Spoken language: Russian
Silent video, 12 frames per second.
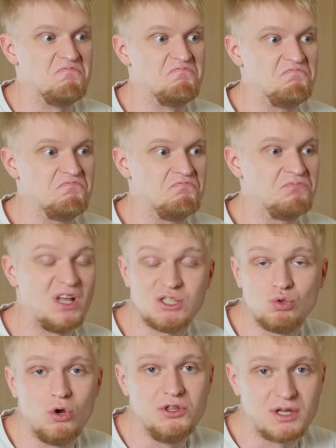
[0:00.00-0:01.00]

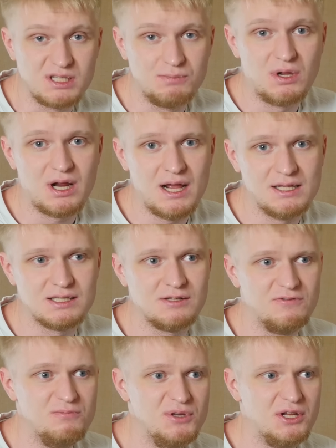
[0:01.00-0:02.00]
достойно разбирается
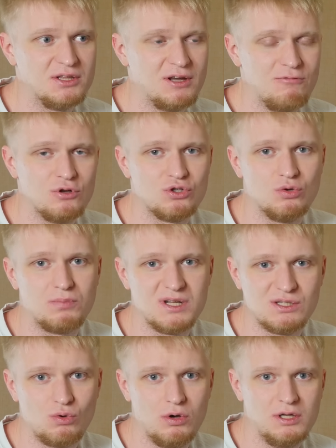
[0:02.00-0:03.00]
в мире того, что
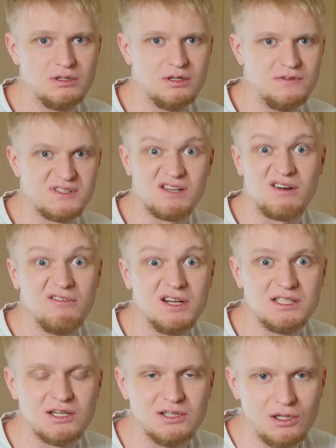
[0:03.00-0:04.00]
происходит э, в
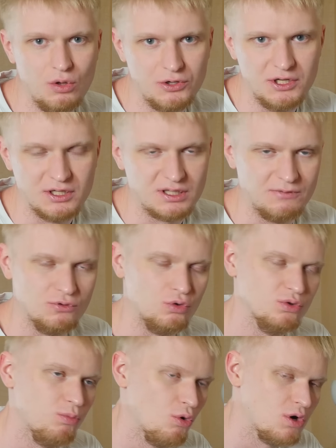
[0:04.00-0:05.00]
цифровых технологиях, там,
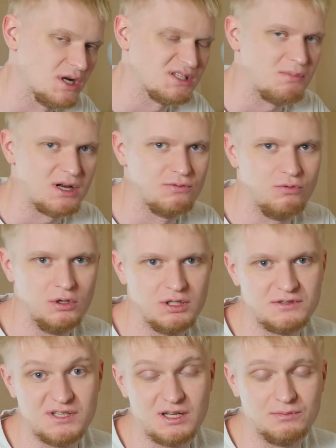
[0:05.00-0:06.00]
ноутбуках,
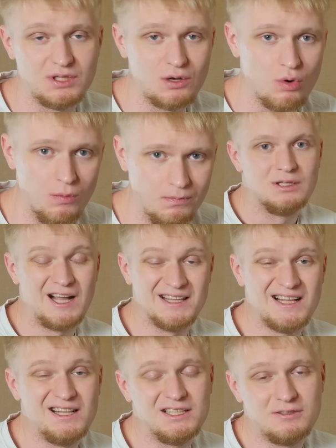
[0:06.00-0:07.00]
смартфонах, всяком таком.
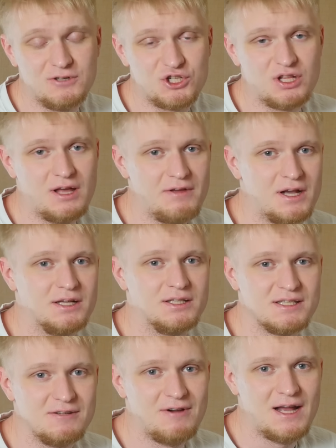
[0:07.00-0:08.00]
Канал этого человека
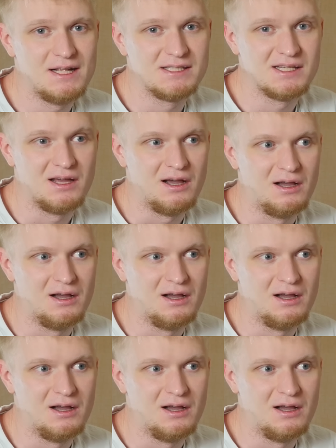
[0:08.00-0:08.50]
называется